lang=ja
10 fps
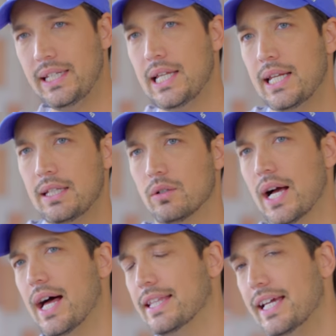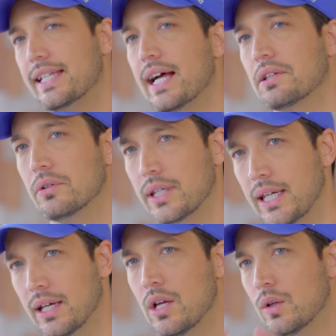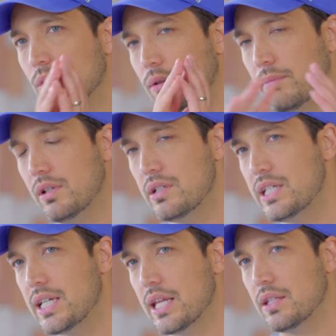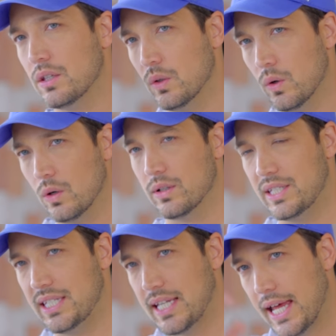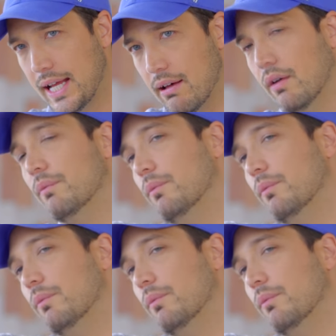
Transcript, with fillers: インターネットができた後にこのミュージシャンの時代が